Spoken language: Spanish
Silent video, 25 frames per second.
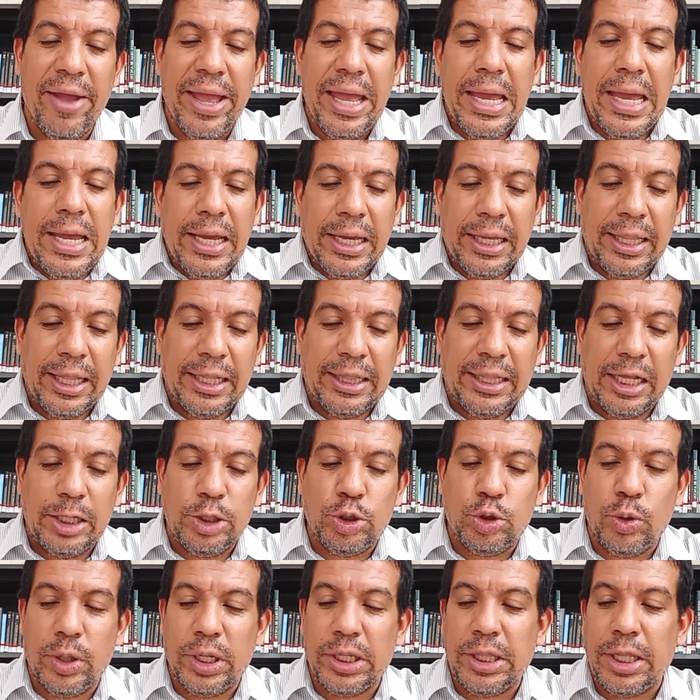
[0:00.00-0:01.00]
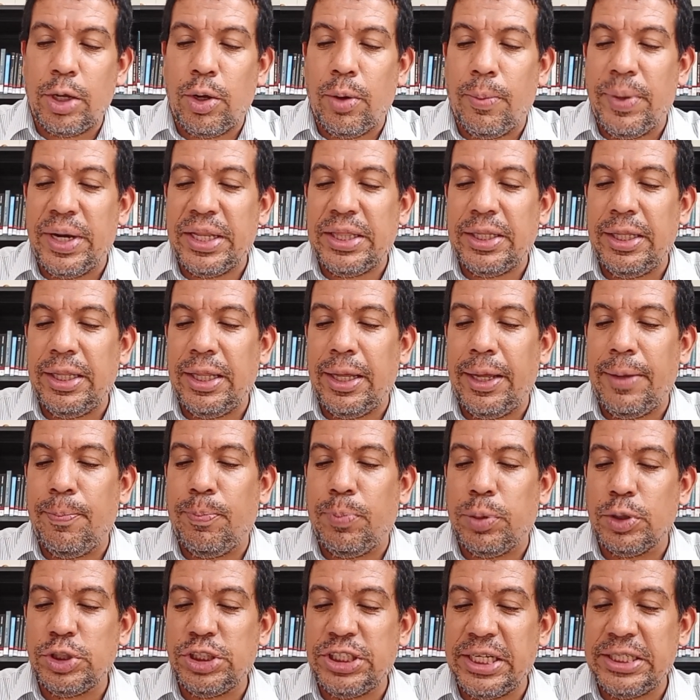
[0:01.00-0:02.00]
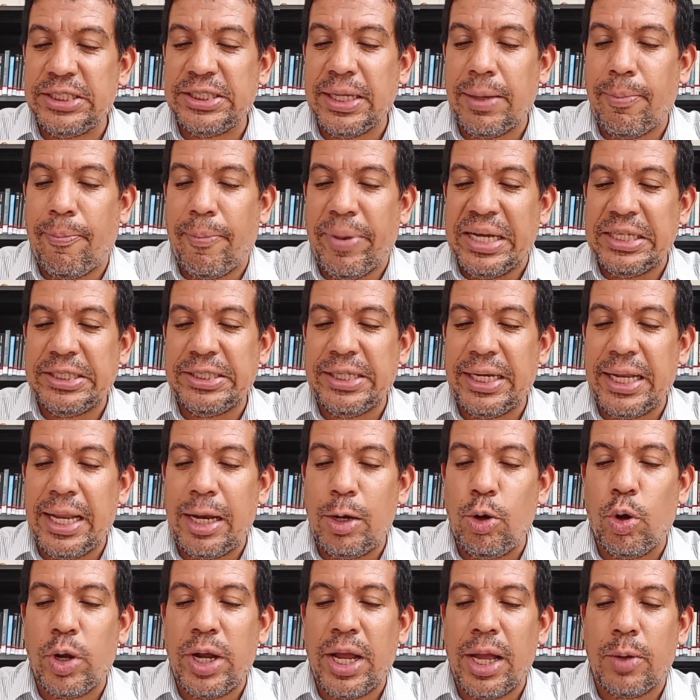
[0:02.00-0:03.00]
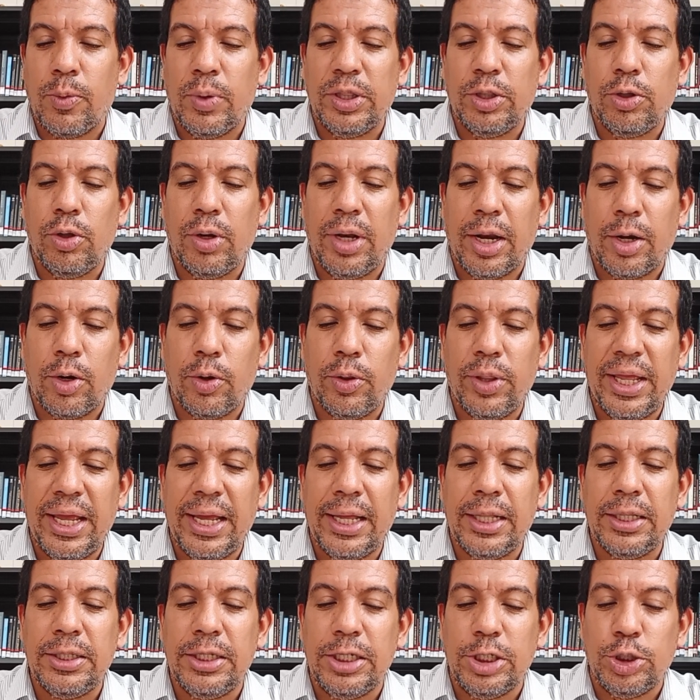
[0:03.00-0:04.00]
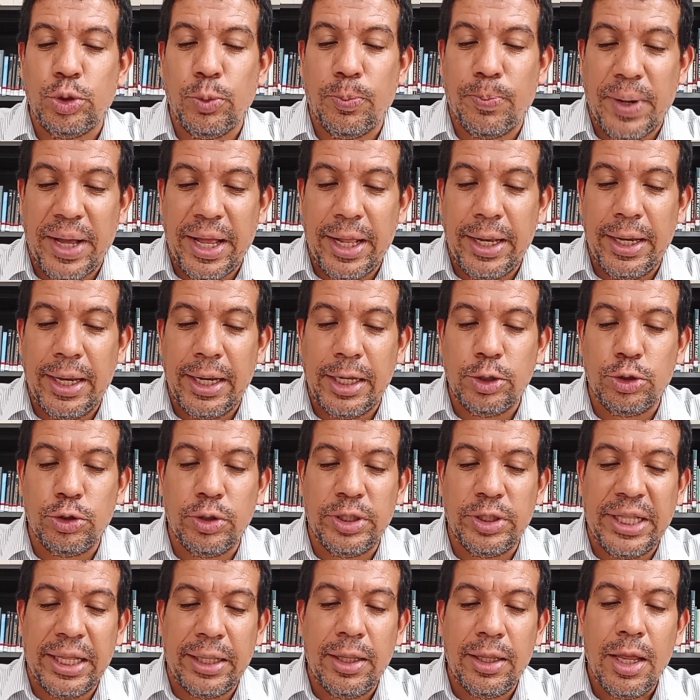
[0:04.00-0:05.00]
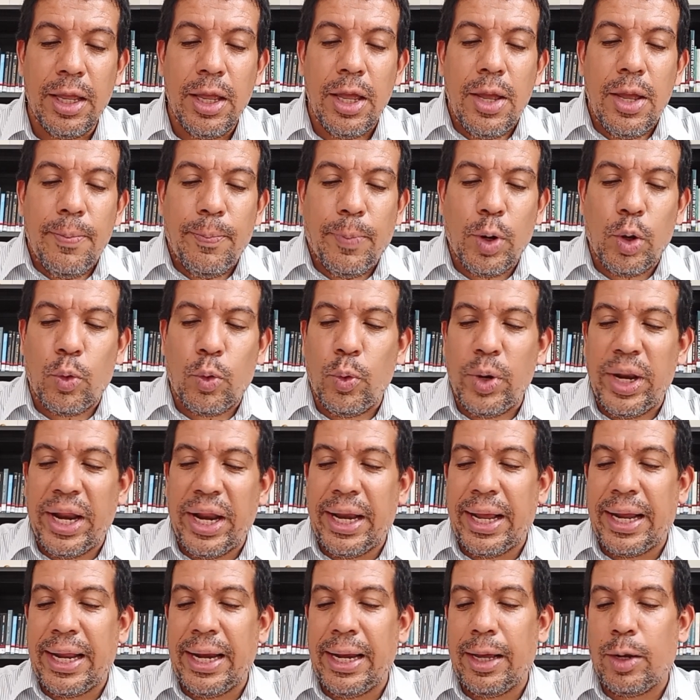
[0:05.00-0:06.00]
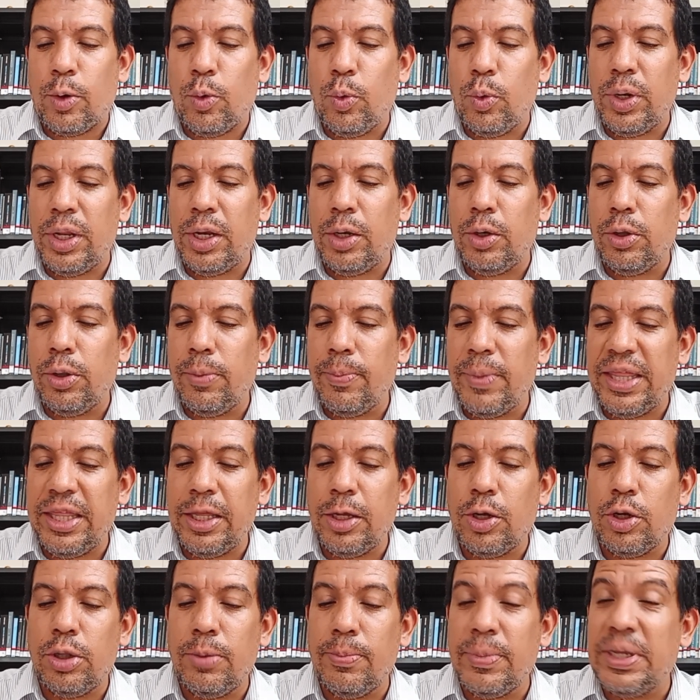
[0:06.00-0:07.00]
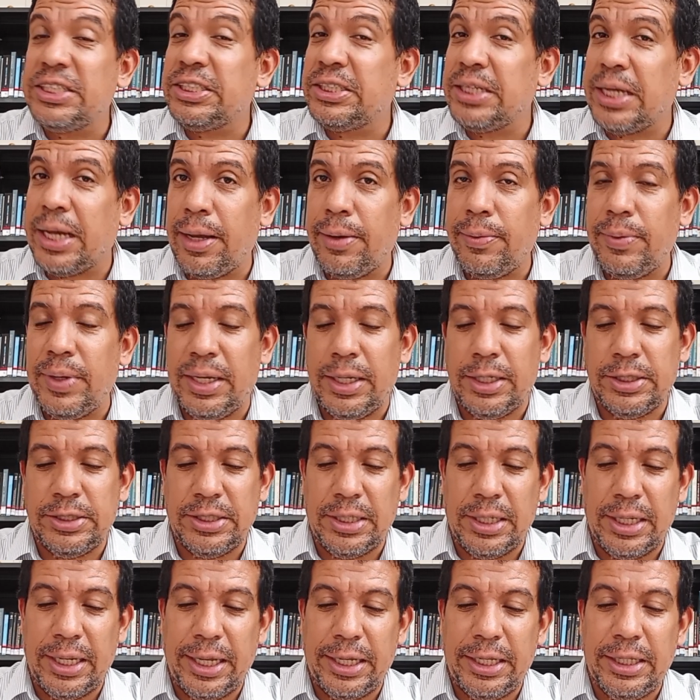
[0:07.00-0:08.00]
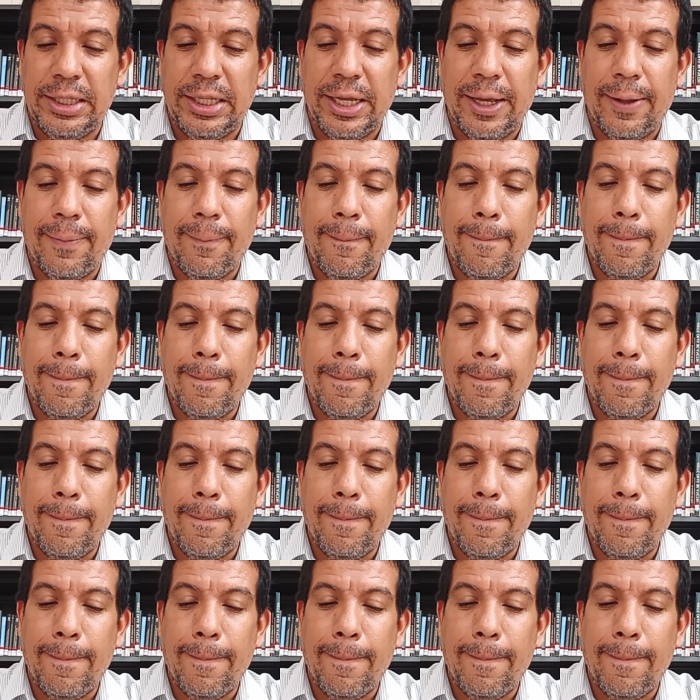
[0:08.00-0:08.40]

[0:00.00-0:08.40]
y de tal suerte convertida en posesa parecerá loca cuanto la rodean y su padre, el sultán, procurará que la curen los médicos más hábiles de la India.